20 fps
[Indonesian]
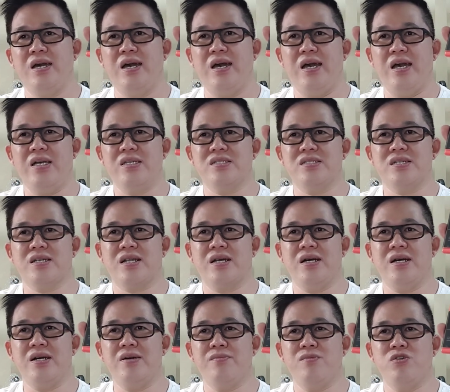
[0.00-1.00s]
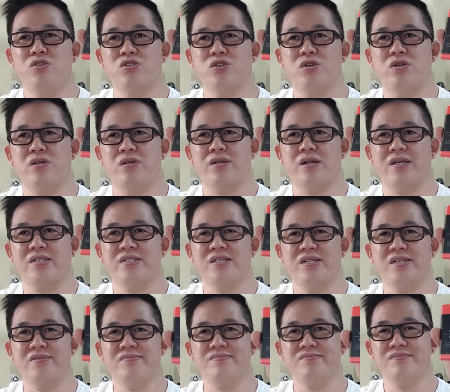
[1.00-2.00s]
Extra
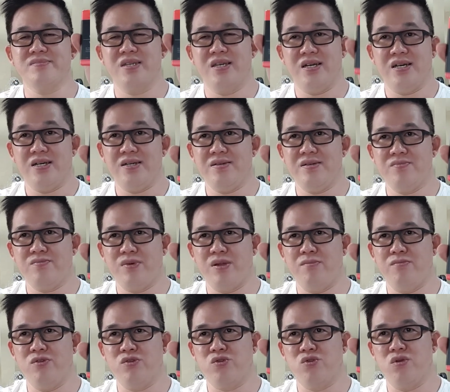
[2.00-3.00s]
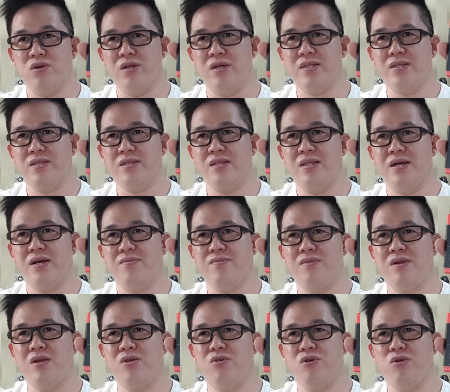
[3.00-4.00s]
moisturizing ya pelembut kulit dan
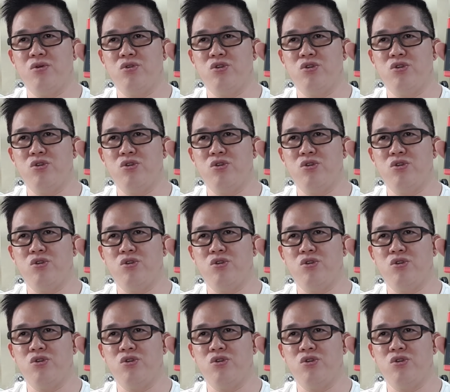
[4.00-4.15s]
melalui